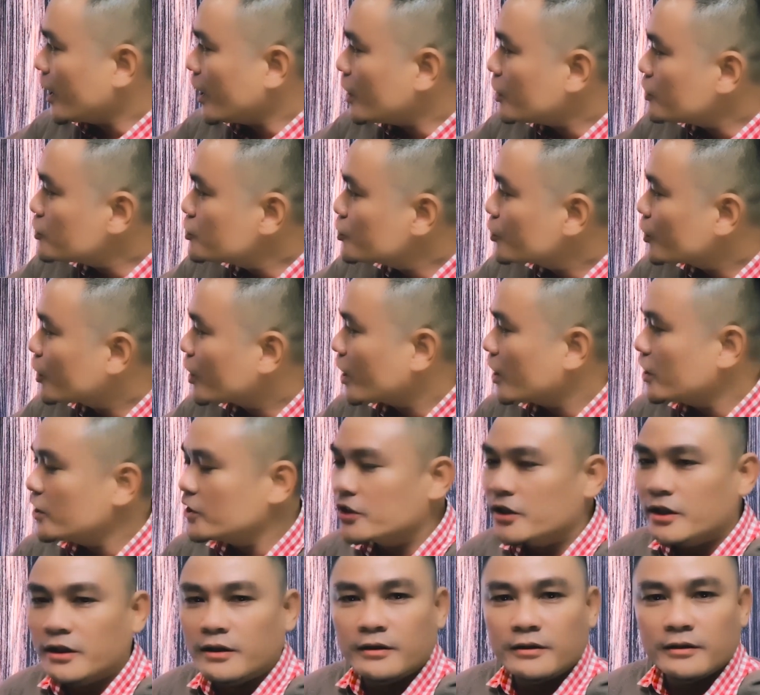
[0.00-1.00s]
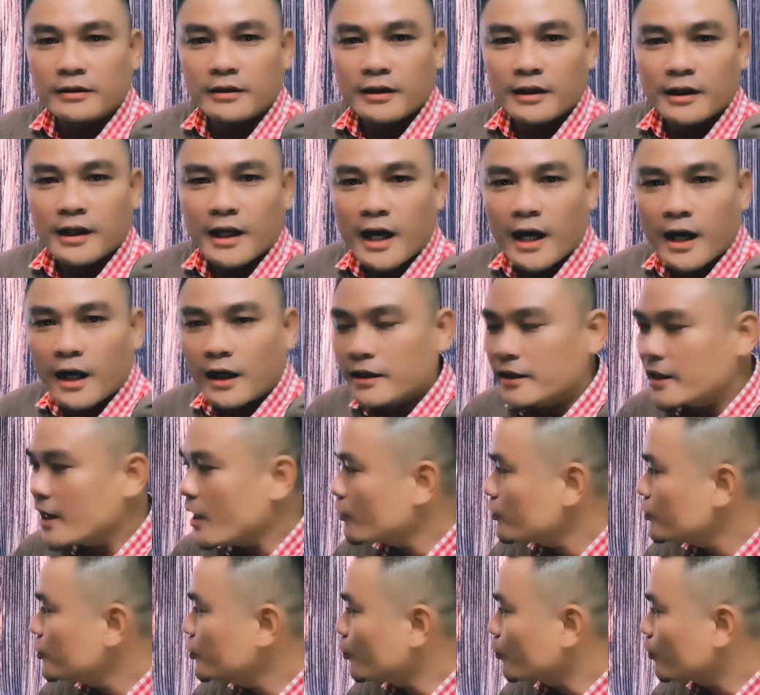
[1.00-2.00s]
Education là
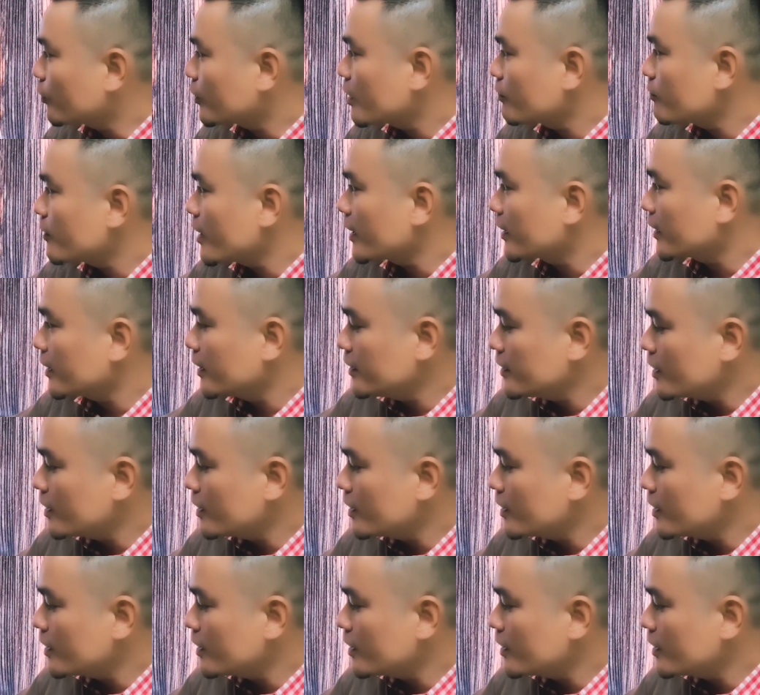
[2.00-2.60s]
giáo dục các bạn,